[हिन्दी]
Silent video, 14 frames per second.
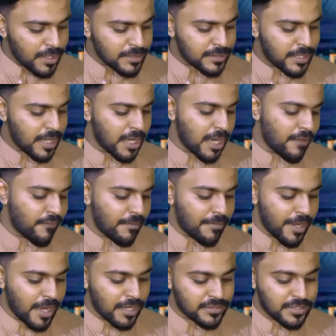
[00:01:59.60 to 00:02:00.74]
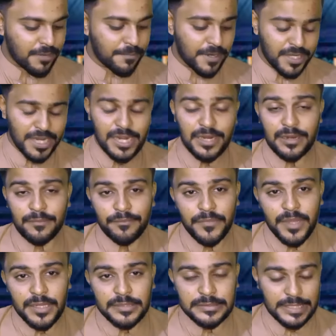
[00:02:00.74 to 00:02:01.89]
इसके अलावा भाई अक्षर पटेल
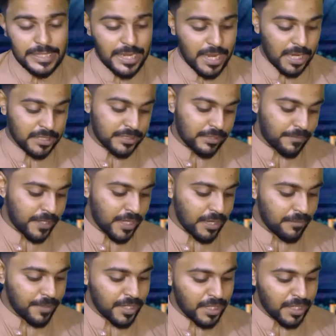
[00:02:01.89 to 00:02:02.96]
सही है अक्षर पटेल भी